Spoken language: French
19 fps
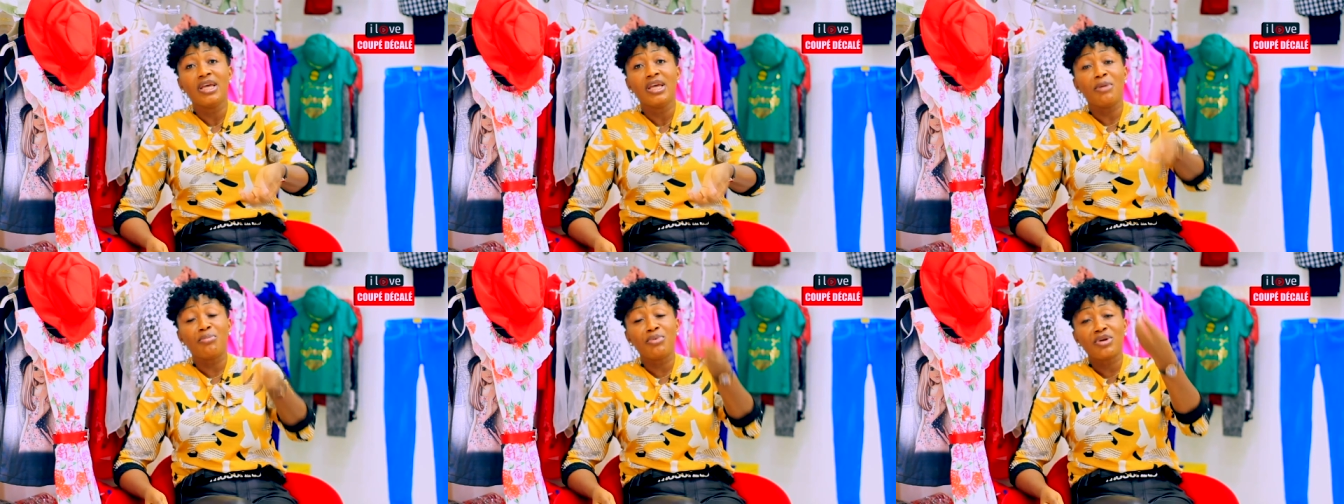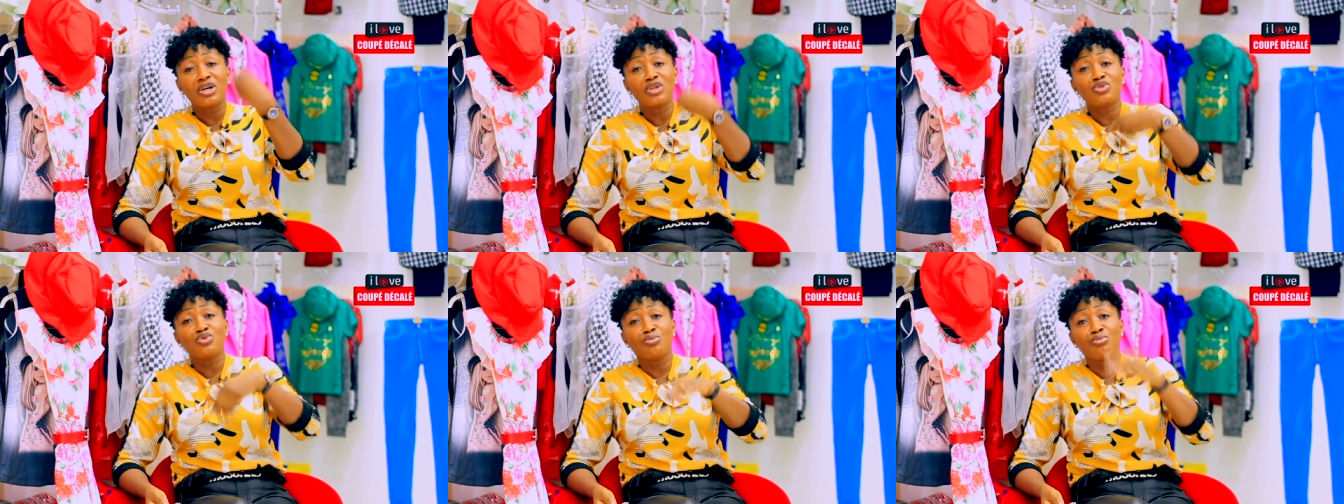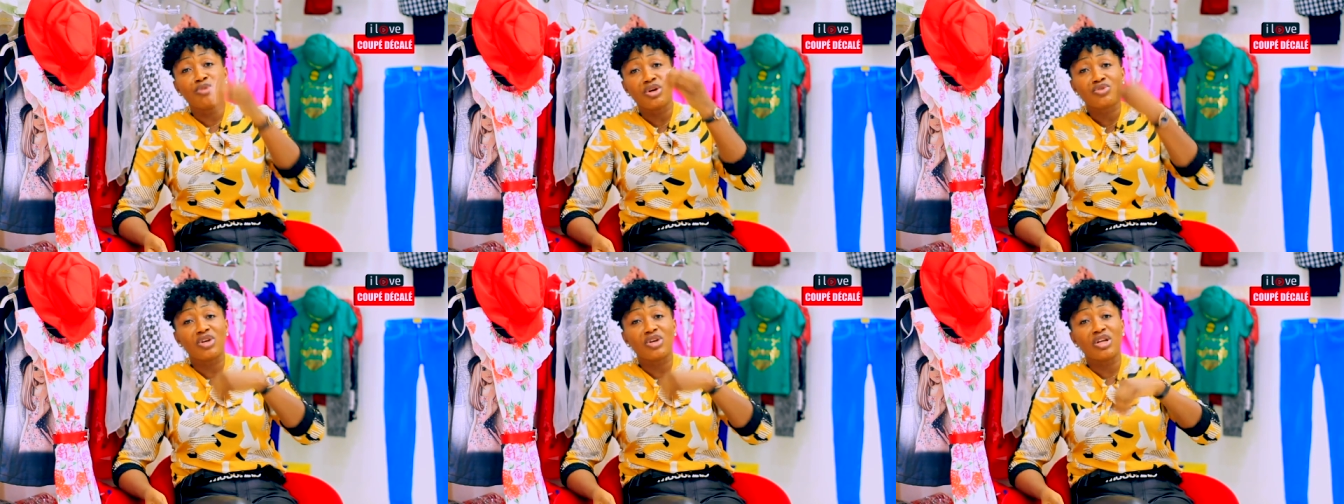Et puis quand tu
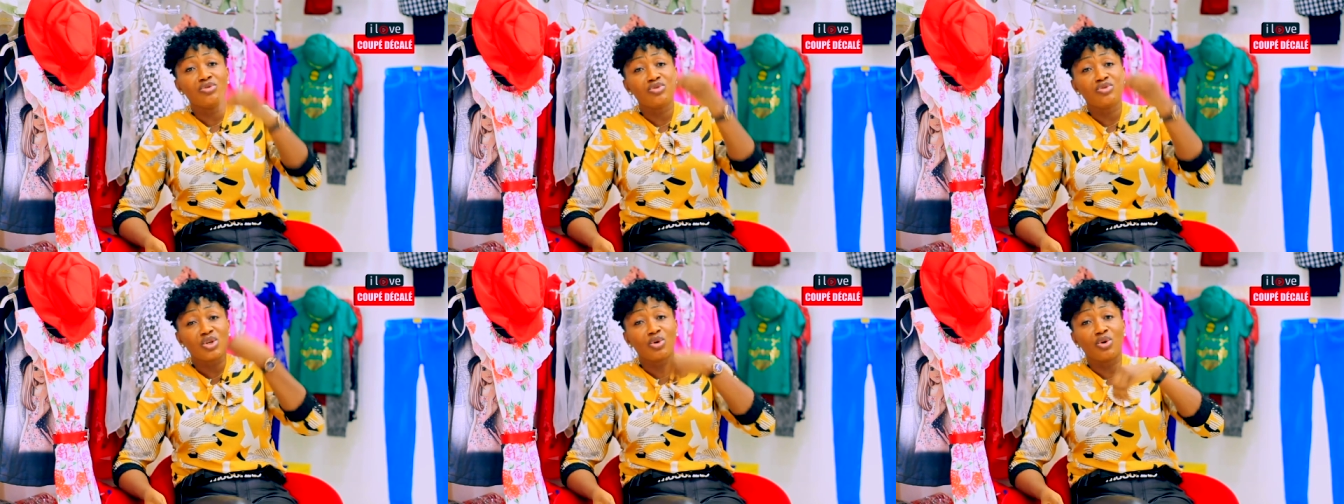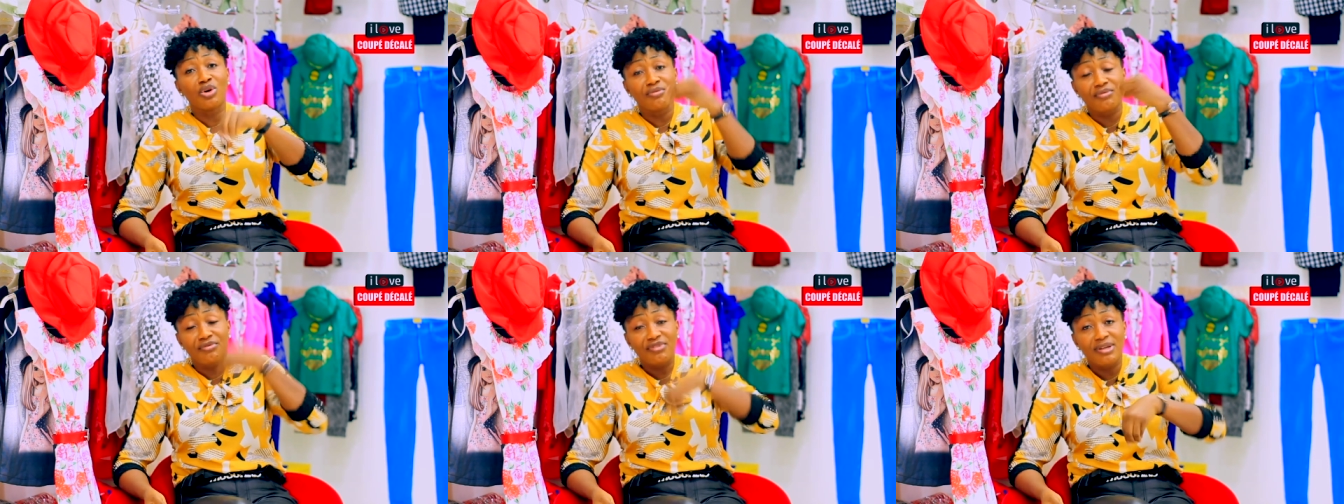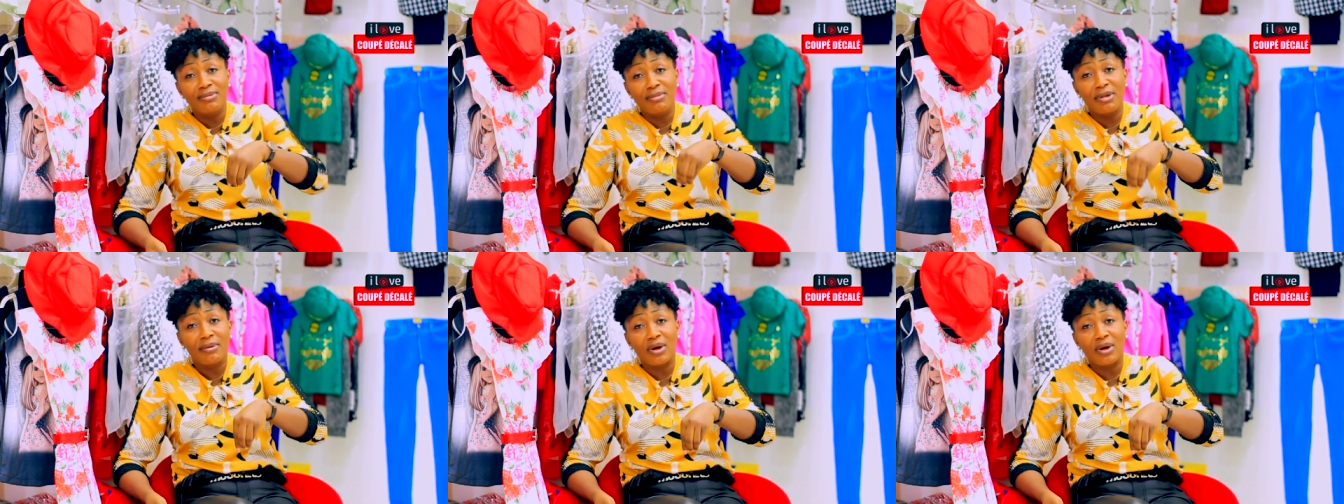meurs, tu as une seconde
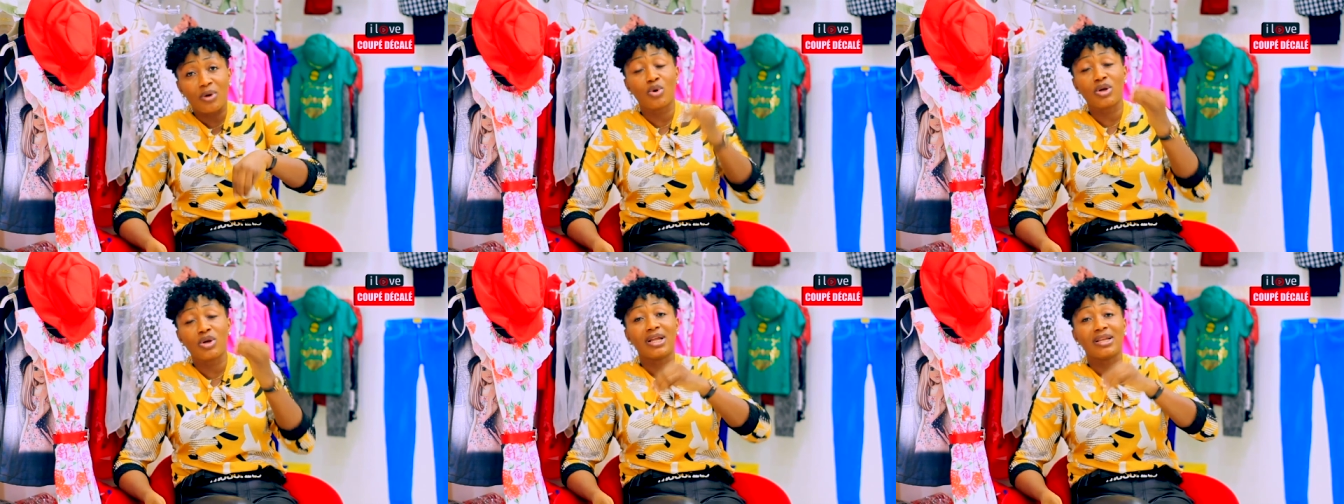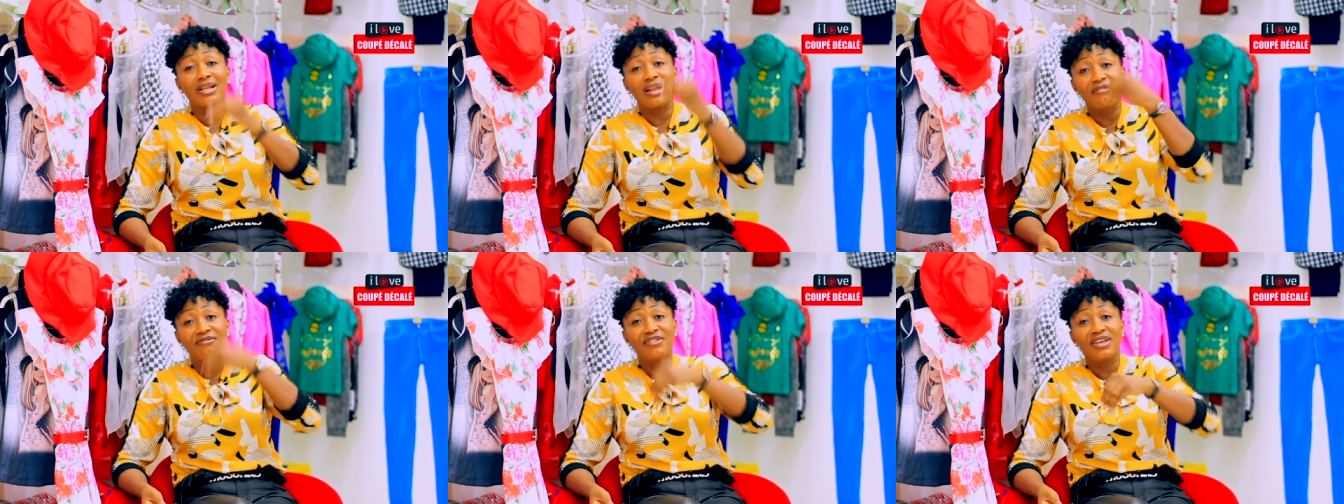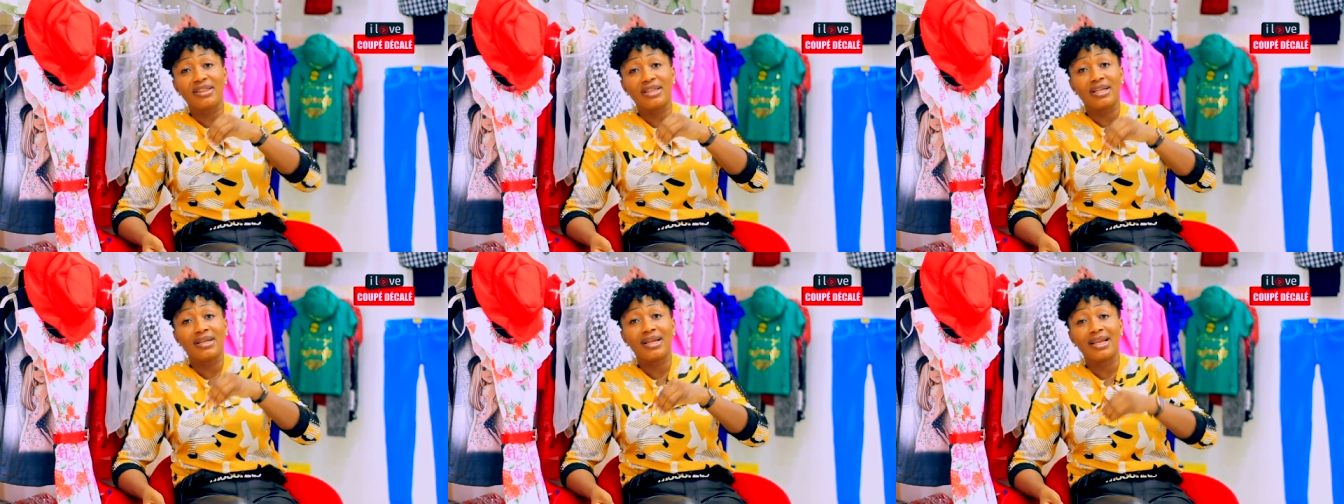vie même encore, là, la vie
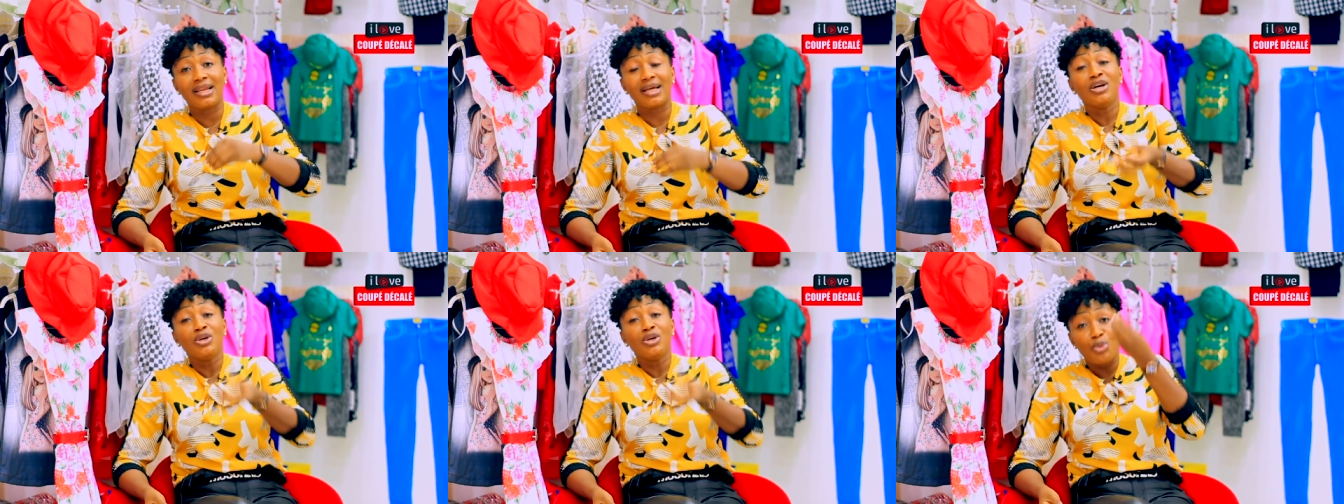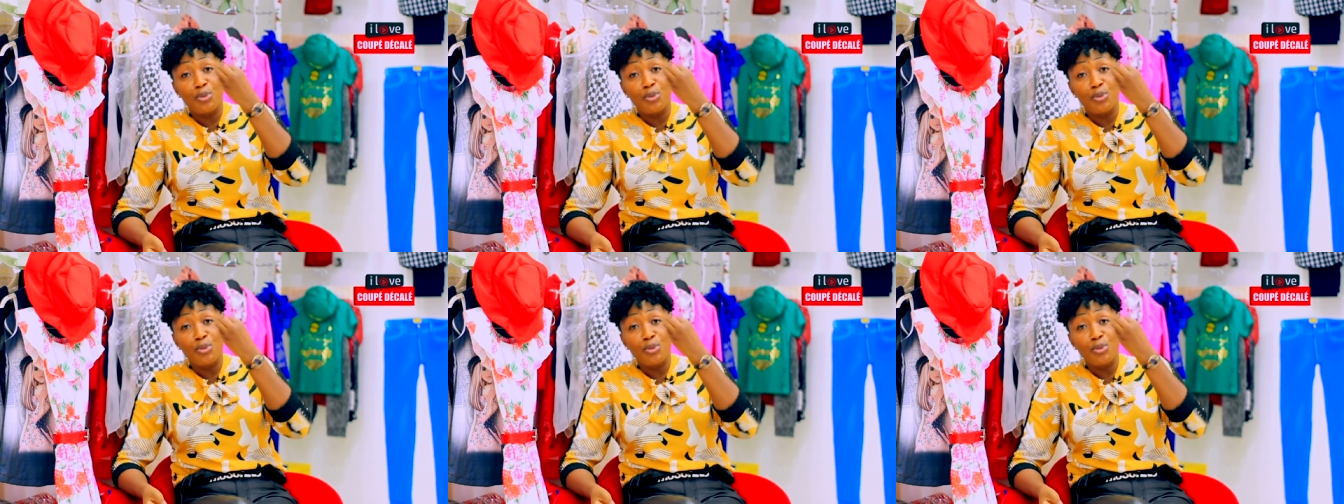éternelle.